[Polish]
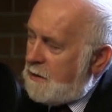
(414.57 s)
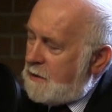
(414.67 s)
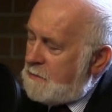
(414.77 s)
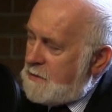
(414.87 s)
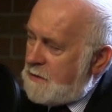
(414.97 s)

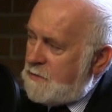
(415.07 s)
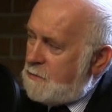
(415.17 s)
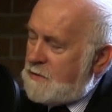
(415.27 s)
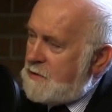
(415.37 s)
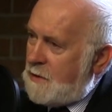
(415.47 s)
Natomiast zawsze
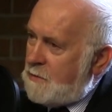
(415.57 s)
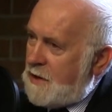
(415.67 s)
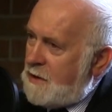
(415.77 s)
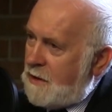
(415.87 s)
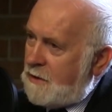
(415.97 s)
pozostaje
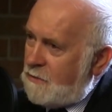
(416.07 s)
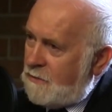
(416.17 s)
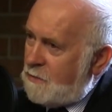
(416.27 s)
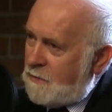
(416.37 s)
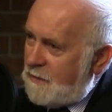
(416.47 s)
pytanie, jak to
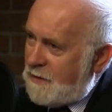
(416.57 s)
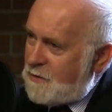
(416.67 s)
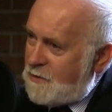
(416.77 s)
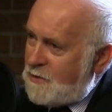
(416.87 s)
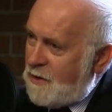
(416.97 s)

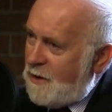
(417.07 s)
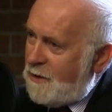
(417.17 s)
wprowadzić.